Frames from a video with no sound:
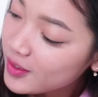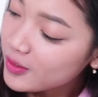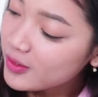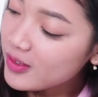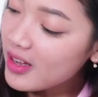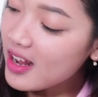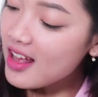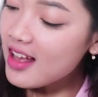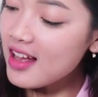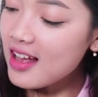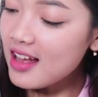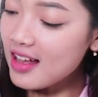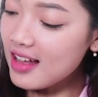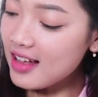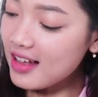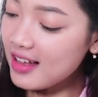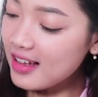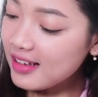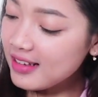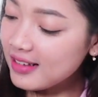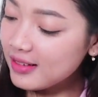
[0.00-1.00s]

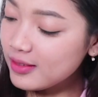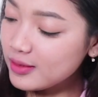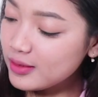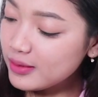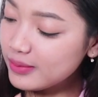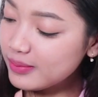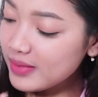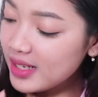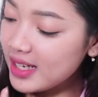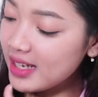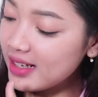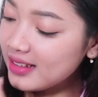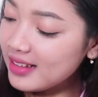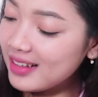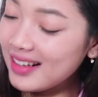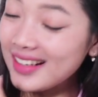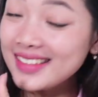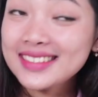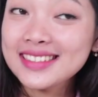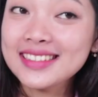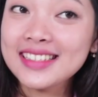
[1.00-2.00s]
udah lumayan
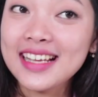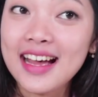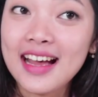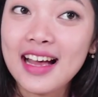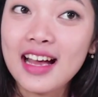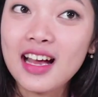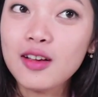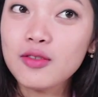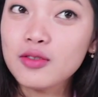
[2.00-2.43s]
keras ya